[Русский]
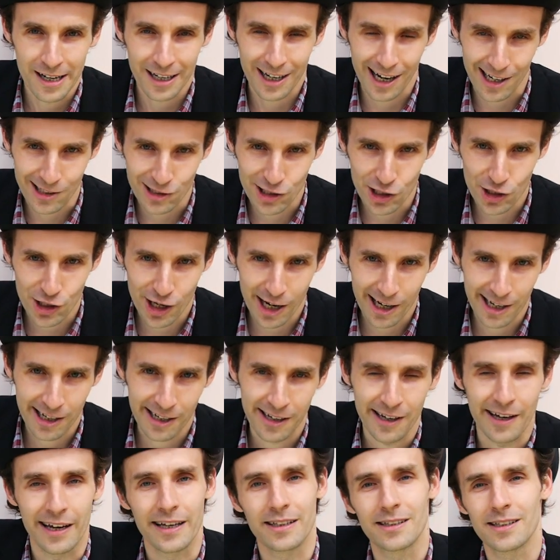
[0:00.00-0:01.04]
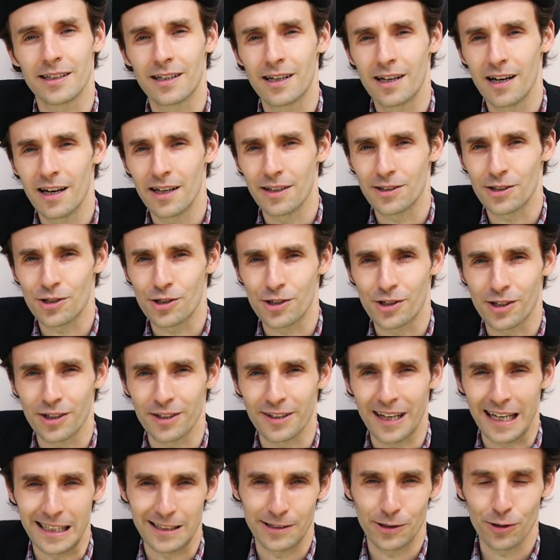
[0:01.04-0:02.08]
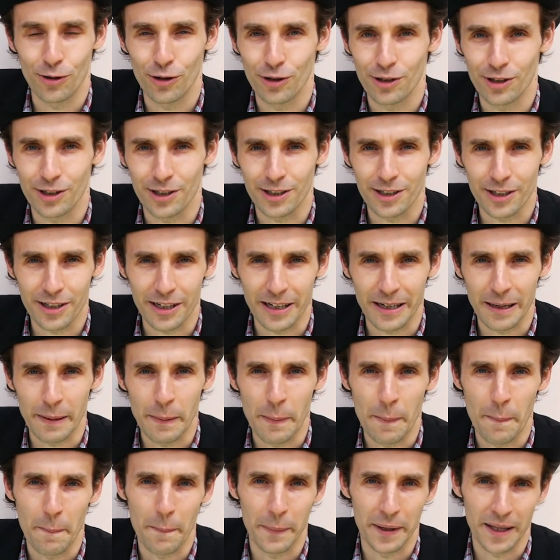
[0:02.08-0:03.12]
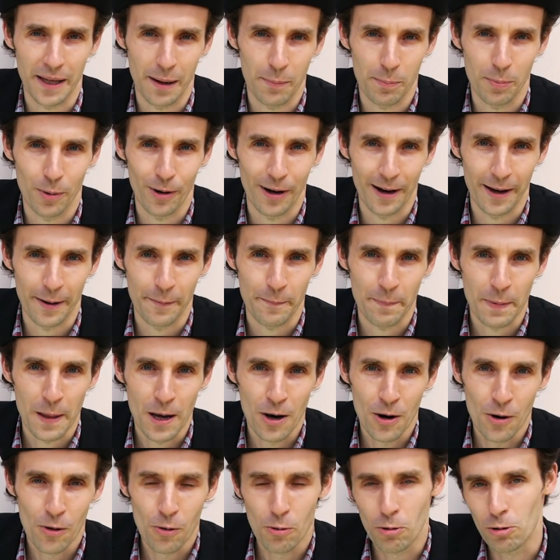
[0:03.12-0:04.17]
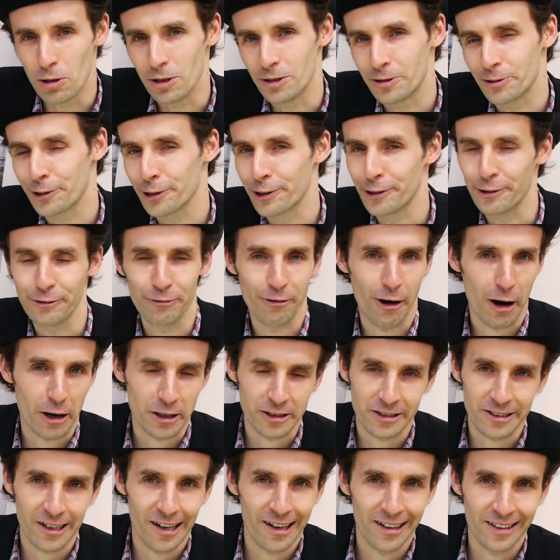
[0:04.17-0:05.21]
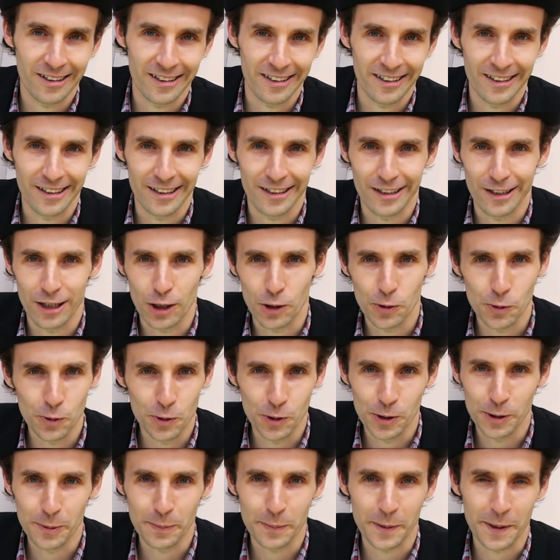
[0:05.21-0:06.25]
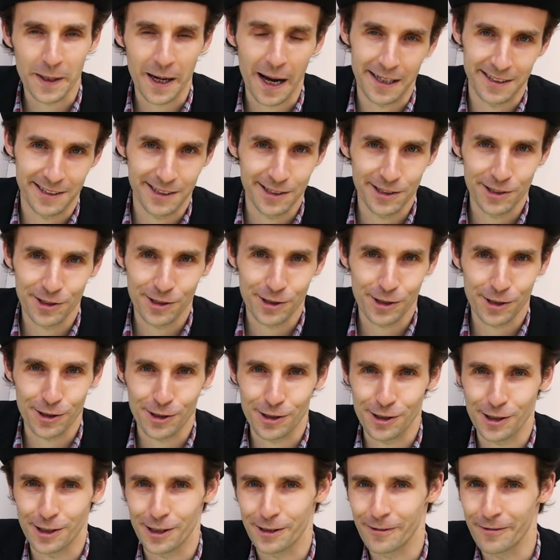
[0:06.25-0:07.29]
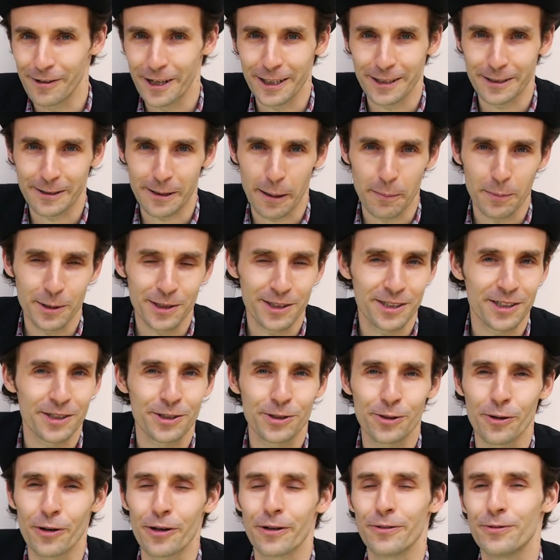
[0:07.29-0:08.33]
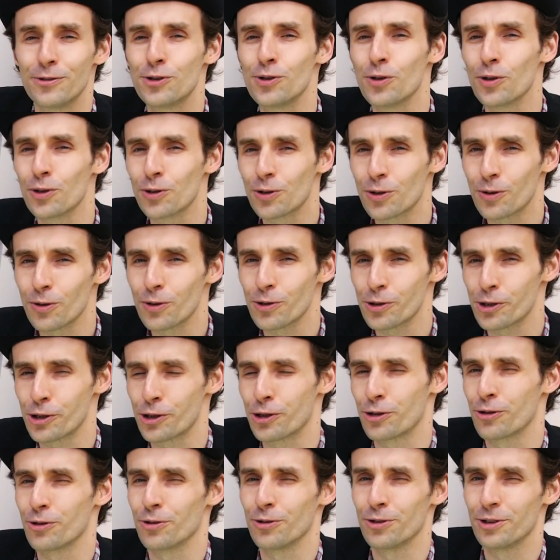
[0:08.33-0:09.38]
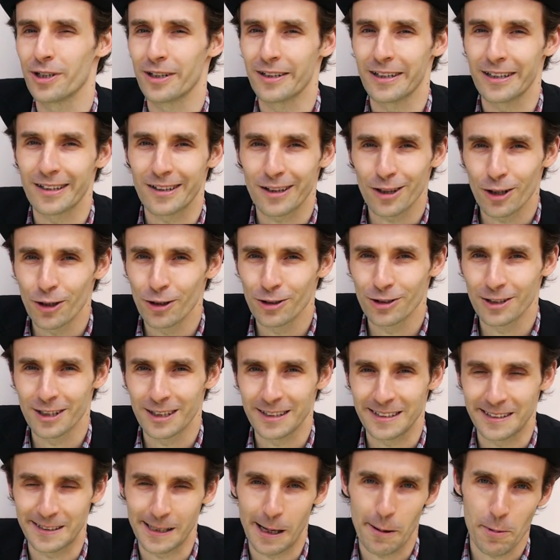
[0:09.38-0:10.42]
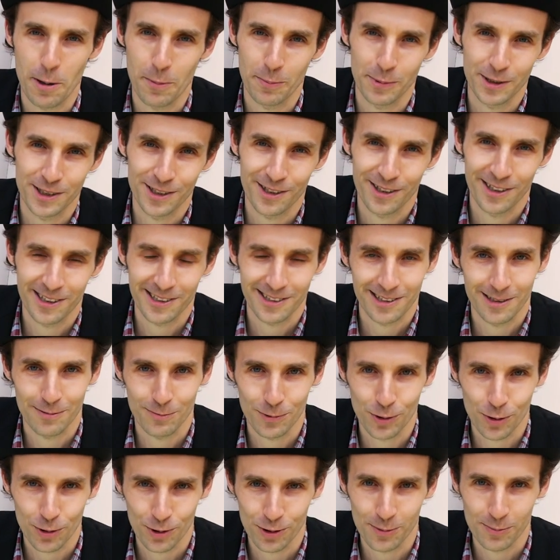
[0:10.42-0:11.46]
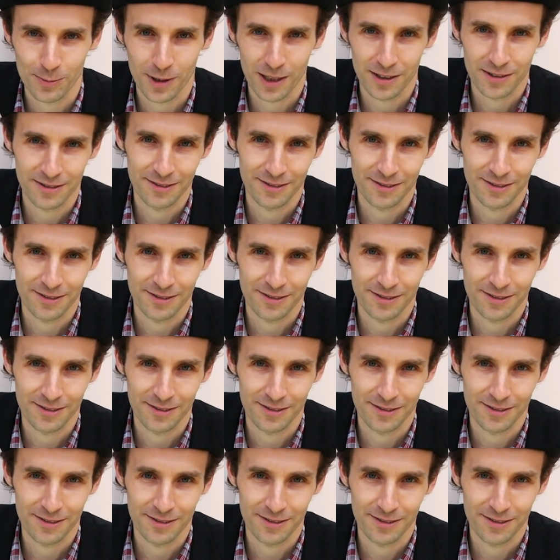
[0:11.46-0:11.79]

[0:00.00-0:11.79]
Каждый шаг – это клеточка настольной игры «Монополия». Улицы, вокзалы, люди, магазинчики, явления, события, истории – все то, что делает Лондон самым интересным городом на